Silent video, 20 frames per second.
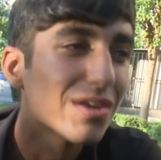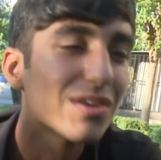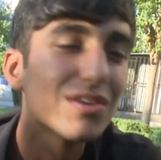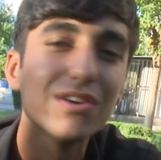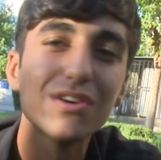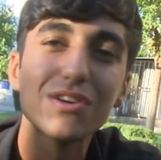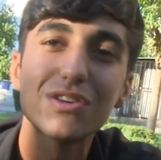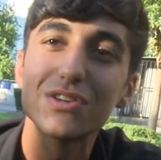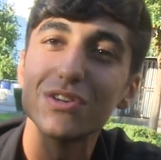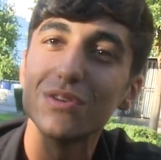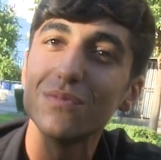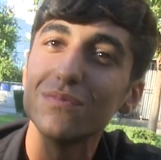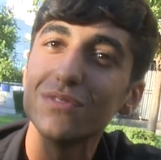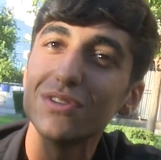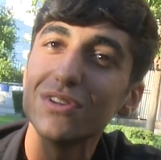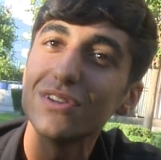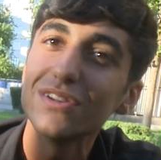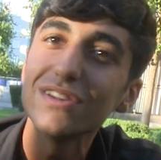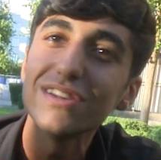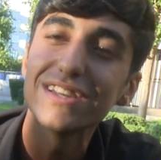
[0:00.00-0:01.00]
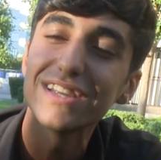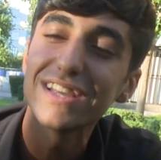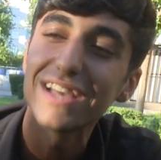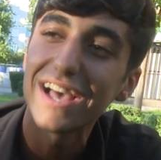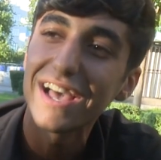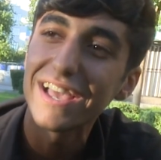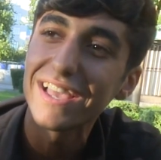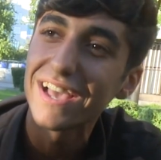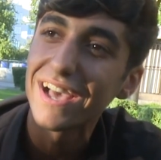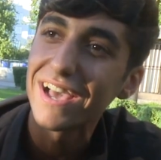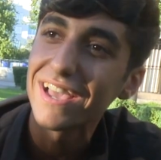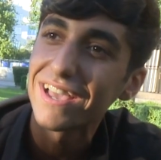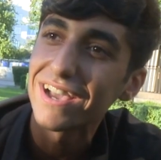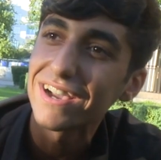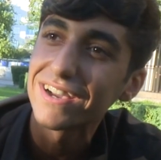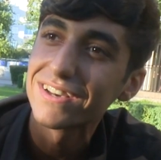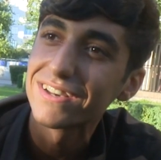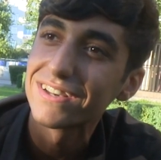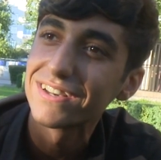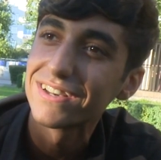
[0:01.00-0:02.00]
Yüküm dünyaya
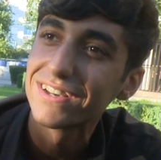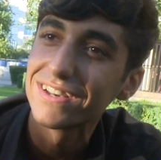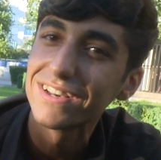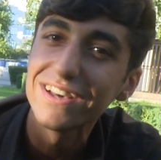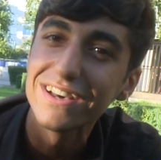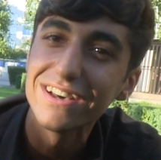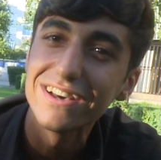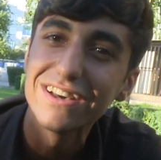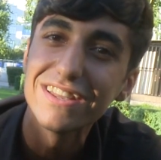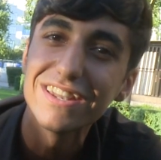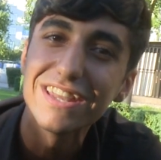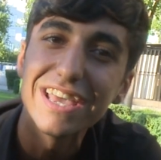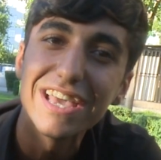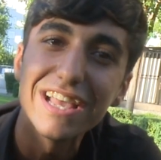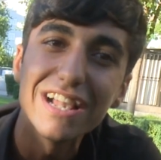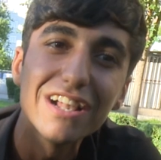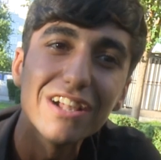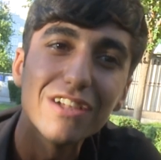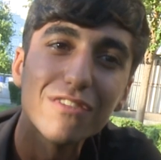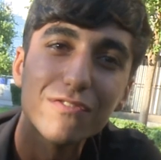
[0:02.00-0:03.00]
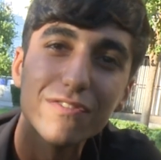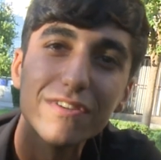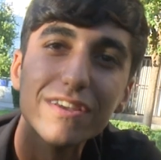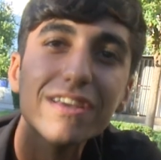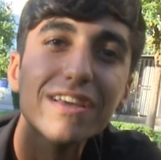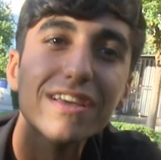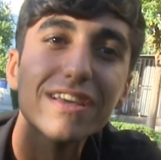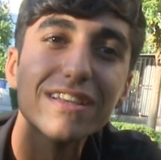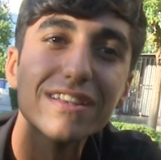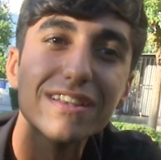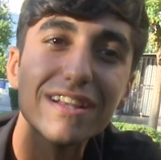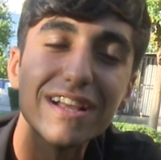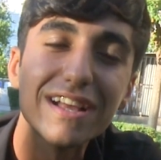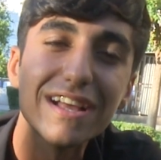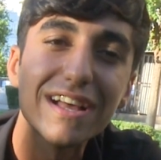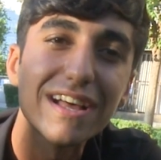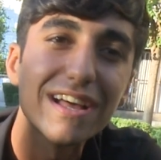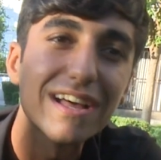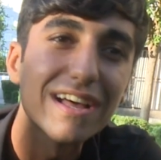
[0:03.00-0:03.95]
yakın elfida